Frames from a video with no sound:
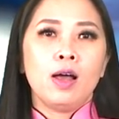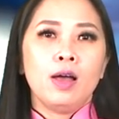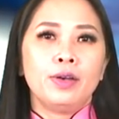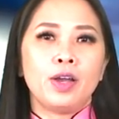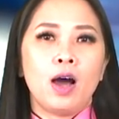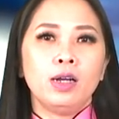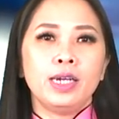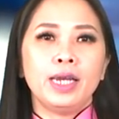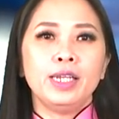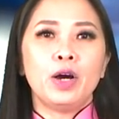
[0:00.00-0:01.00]
Nó
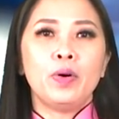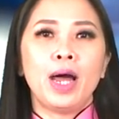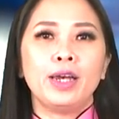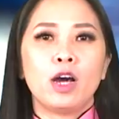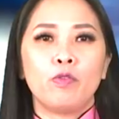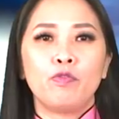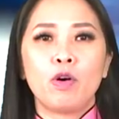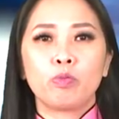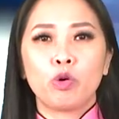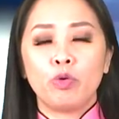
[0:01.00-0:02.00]
đánh dấu hành động
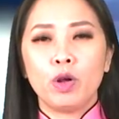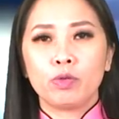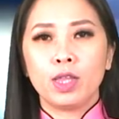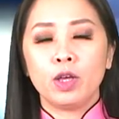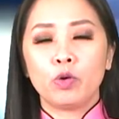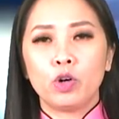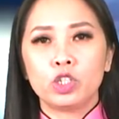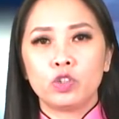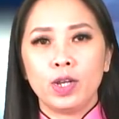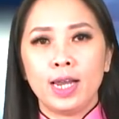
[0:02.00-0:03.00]
phòng thủ đầu tiên của
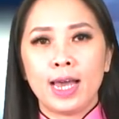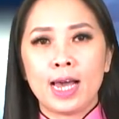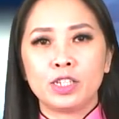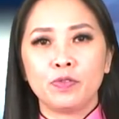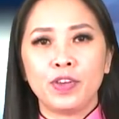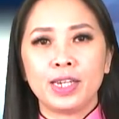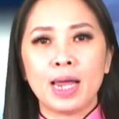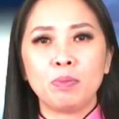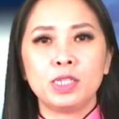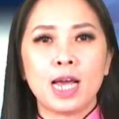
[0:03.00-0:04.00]
Australia trong việc
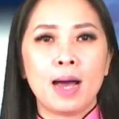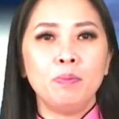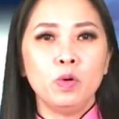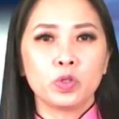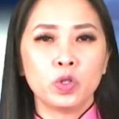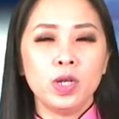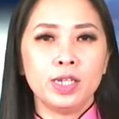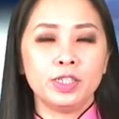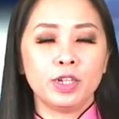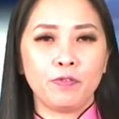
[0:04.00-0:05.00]
đáp trả một số
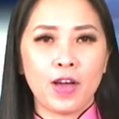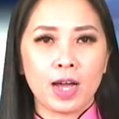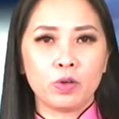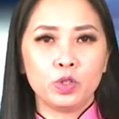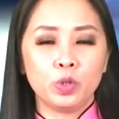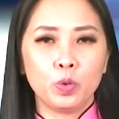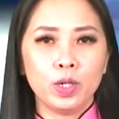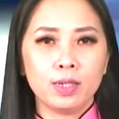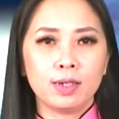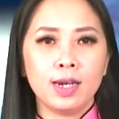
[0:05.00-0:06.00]
lệnh trừng phạt của Trung Quốc
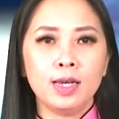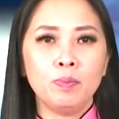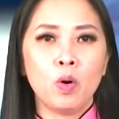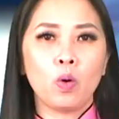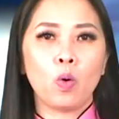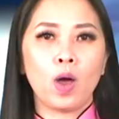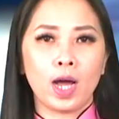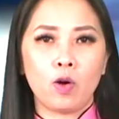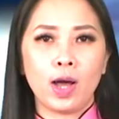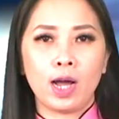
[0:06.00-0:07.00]
lên một loạt
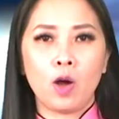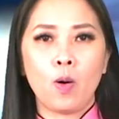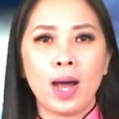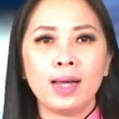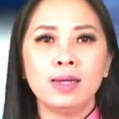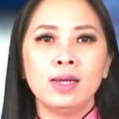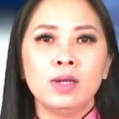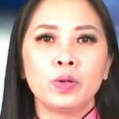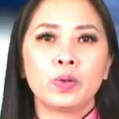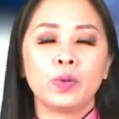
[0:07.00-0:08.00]
hàng hóa
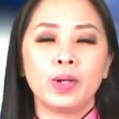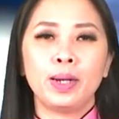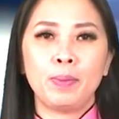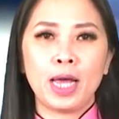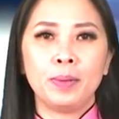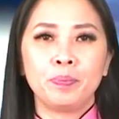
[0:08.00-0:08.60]
của năm nay.